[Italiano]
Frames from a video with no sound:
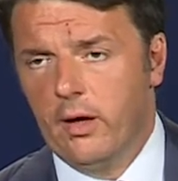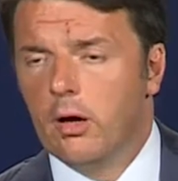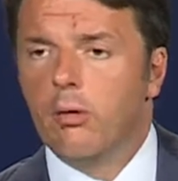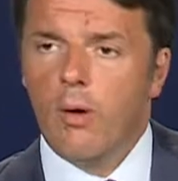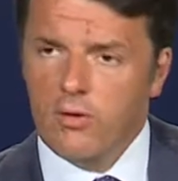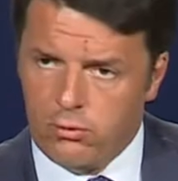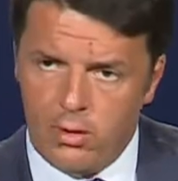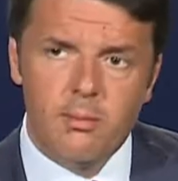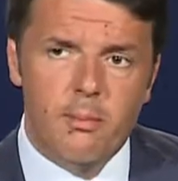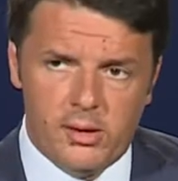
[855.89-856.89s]
Questo è il
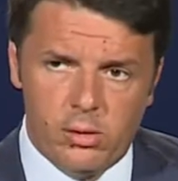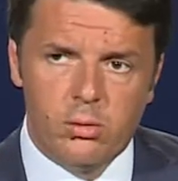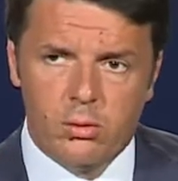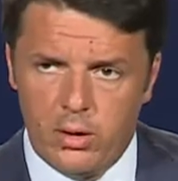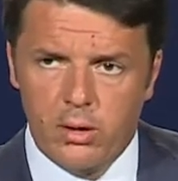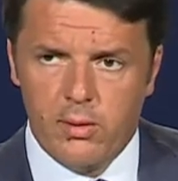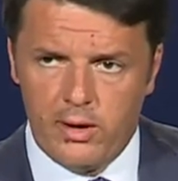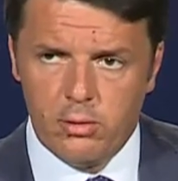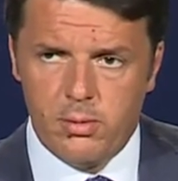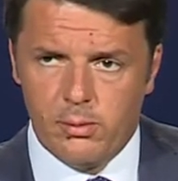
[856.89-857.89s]
metodo con il quale
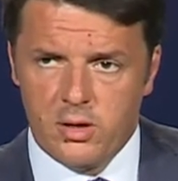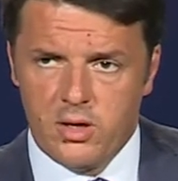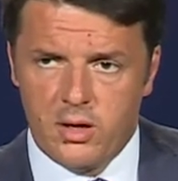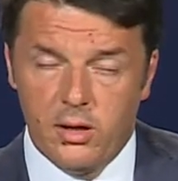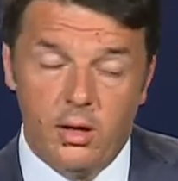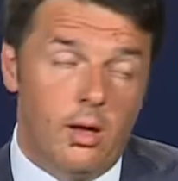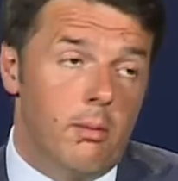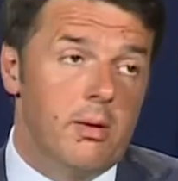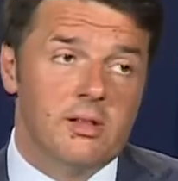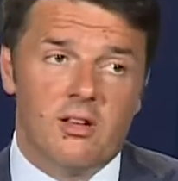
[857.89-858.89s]
dobbiamo agire.
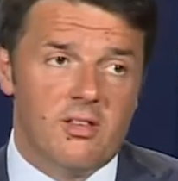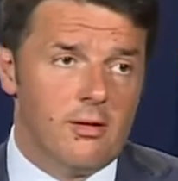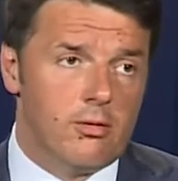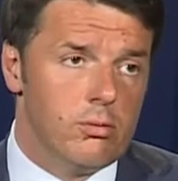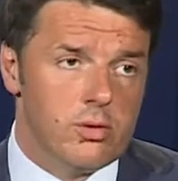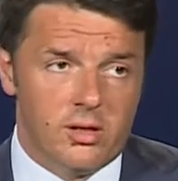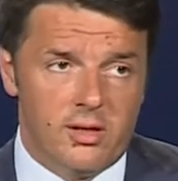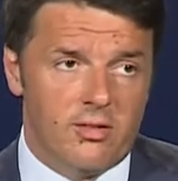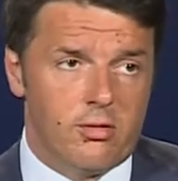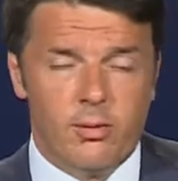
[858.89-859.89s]
Mettersi a discutere
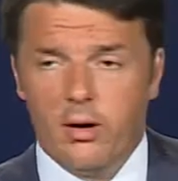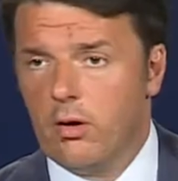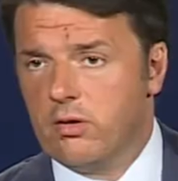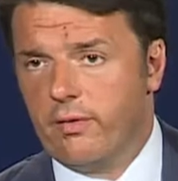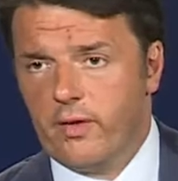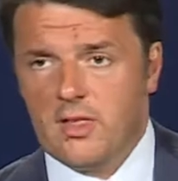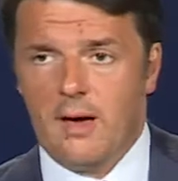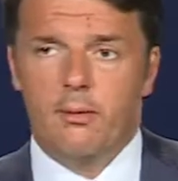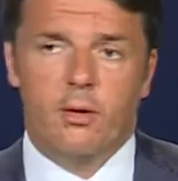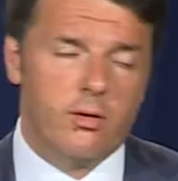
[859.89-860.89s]
adesso ma cosa
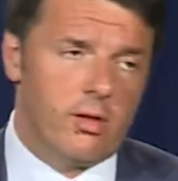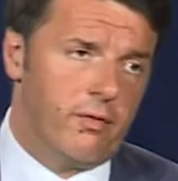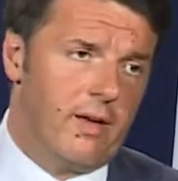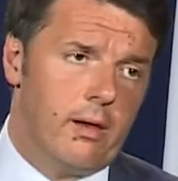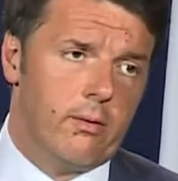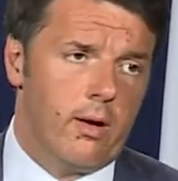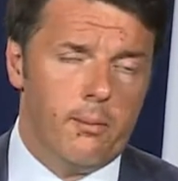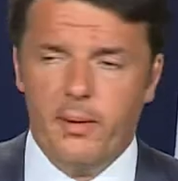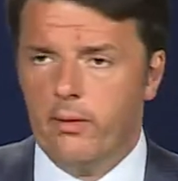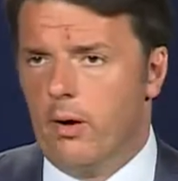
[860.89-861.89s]
facciamo, cosa fa l'Europa?
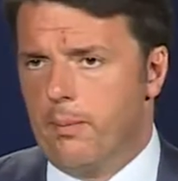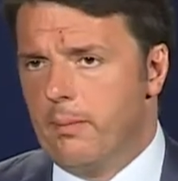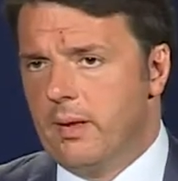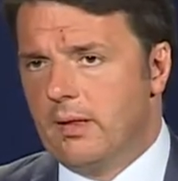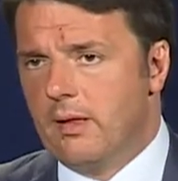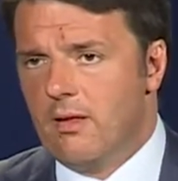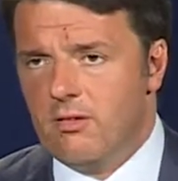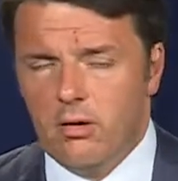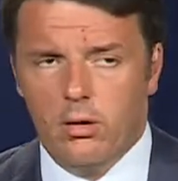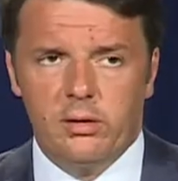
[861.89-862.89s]
L'Europa mette dei
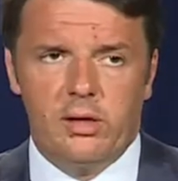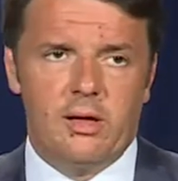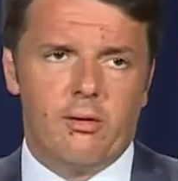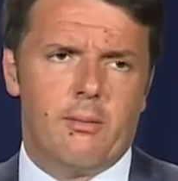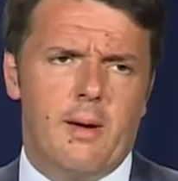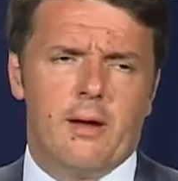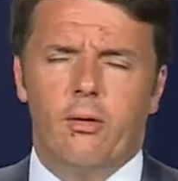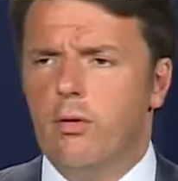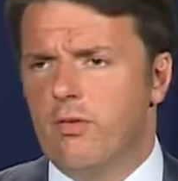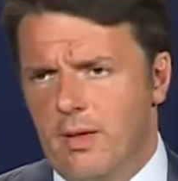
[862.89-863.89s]
soldi, da una mano,
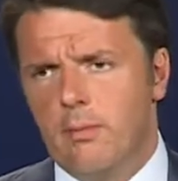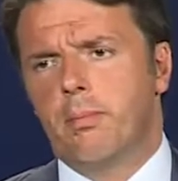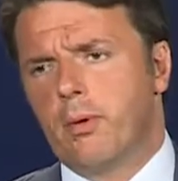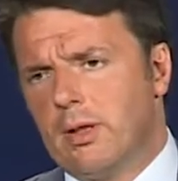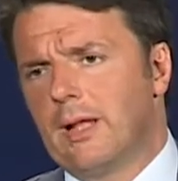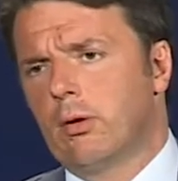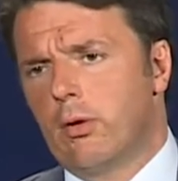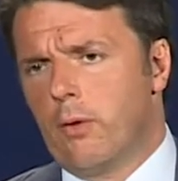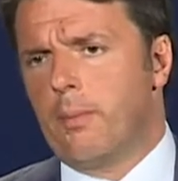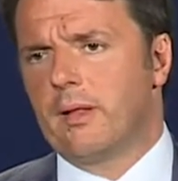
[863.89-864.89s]
noi stiamo portando
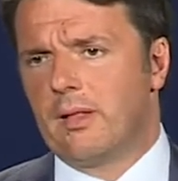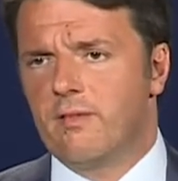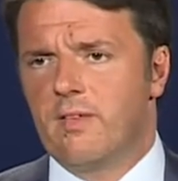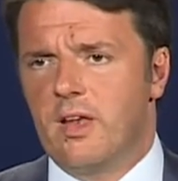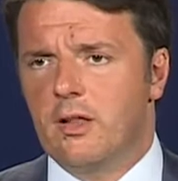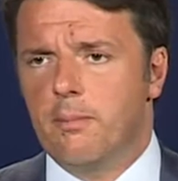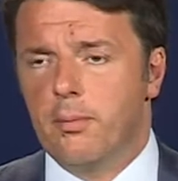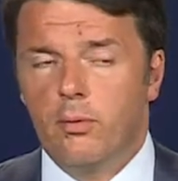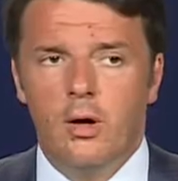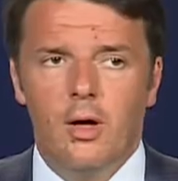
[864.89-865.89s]
l'Europa a intervenire di più,
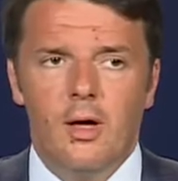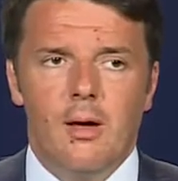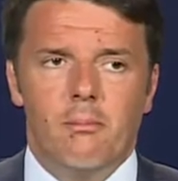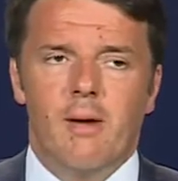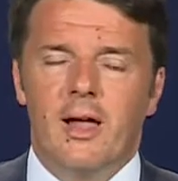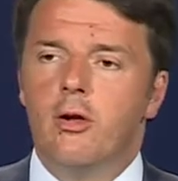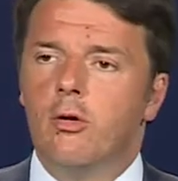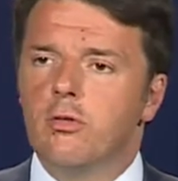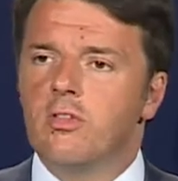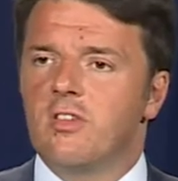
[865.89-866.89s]
ma
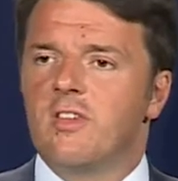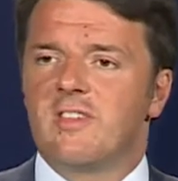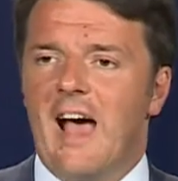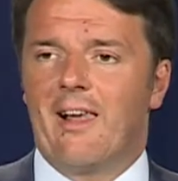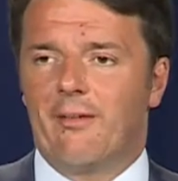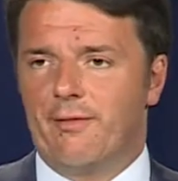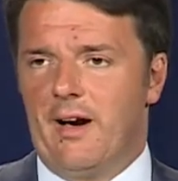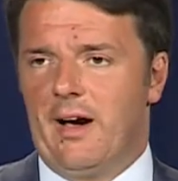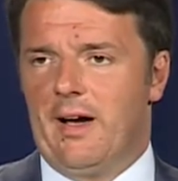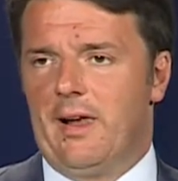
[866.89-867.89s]
non si
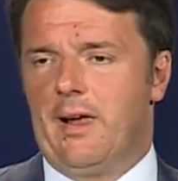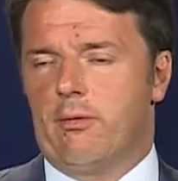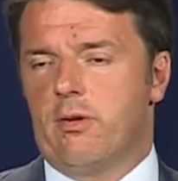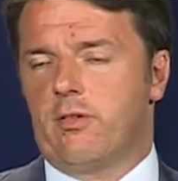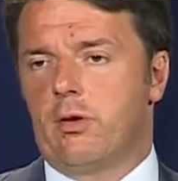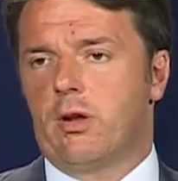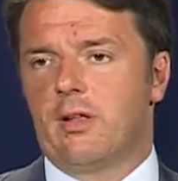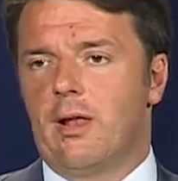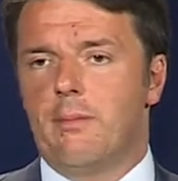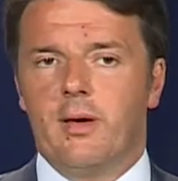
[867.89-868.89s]
salva la questione
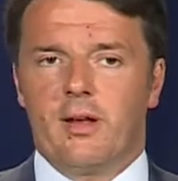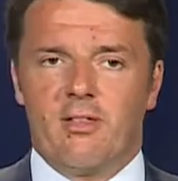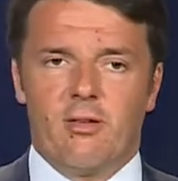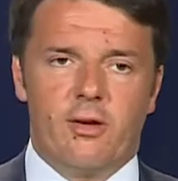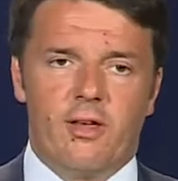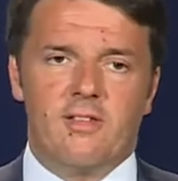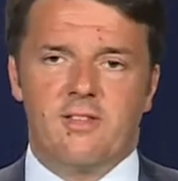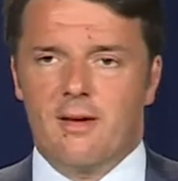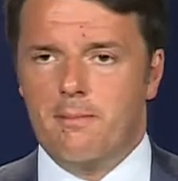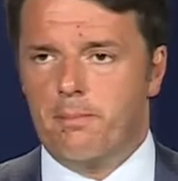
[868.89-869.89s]
dell'immigrazione
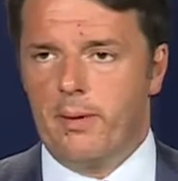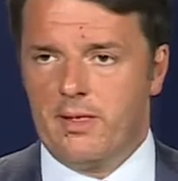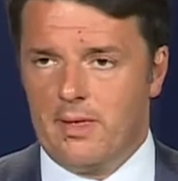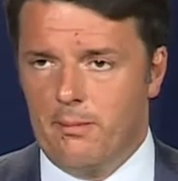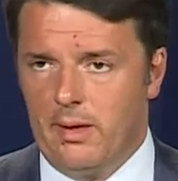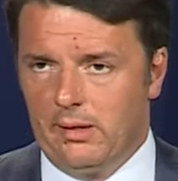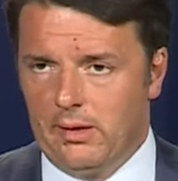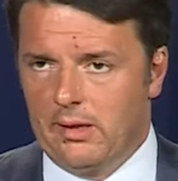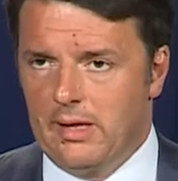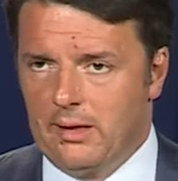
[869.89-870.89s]
semplicemente
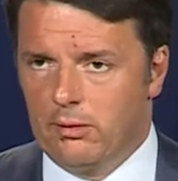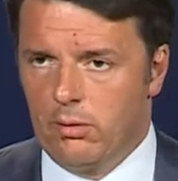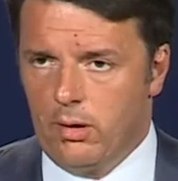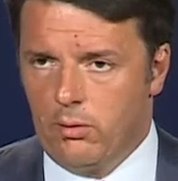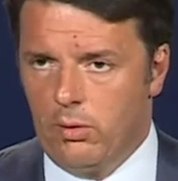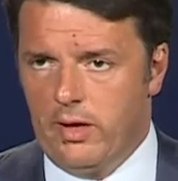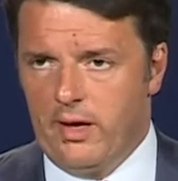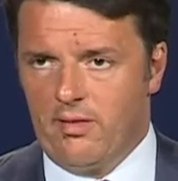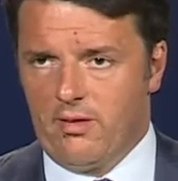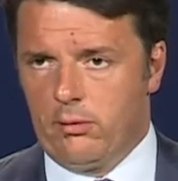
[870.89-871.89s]
dando
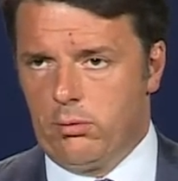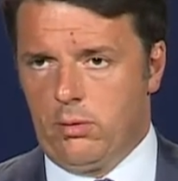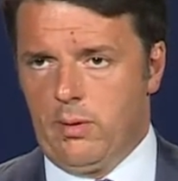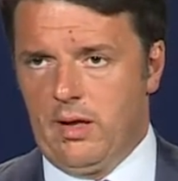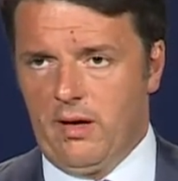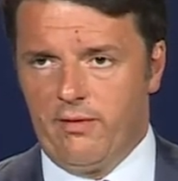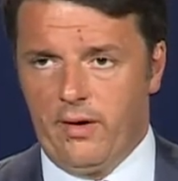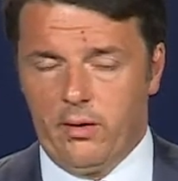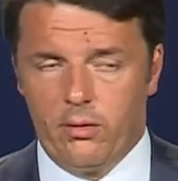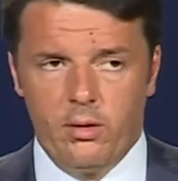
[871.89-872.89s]
accoglienza a tutti quelli che
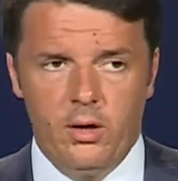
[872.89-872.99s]
vengono.